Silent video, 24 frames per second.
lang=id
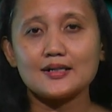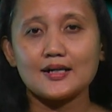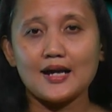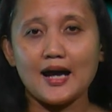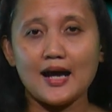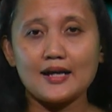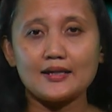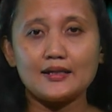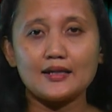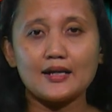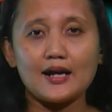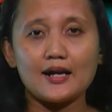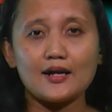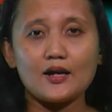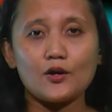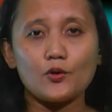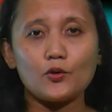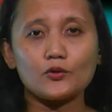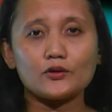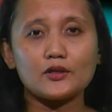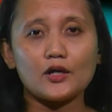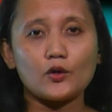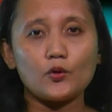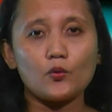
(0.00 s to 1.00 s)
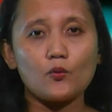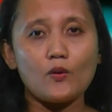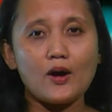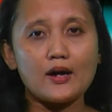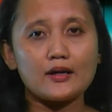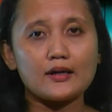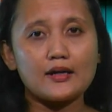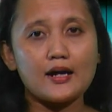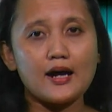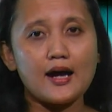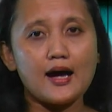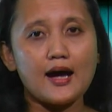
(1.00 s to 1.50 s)
Kehadiran anggota
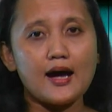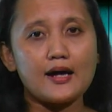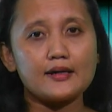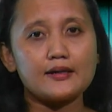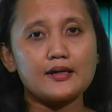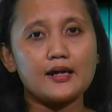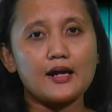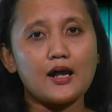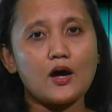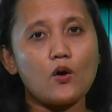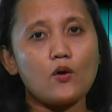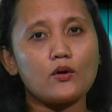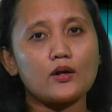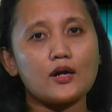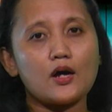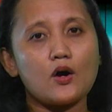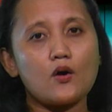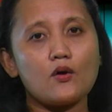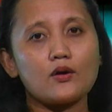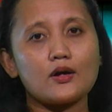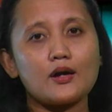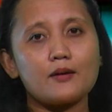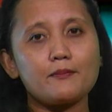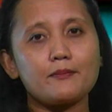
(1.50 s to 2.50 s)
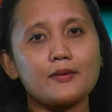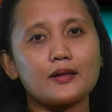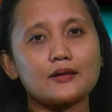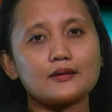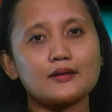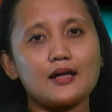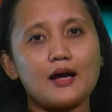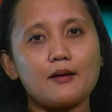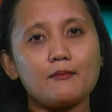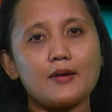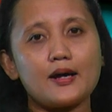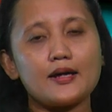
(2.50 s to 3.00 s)
keluarga adalah orang-orang
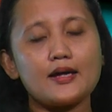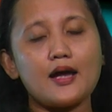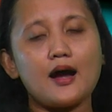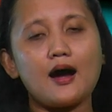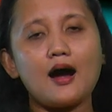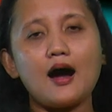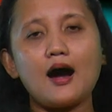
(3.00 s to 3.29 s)
pertama yang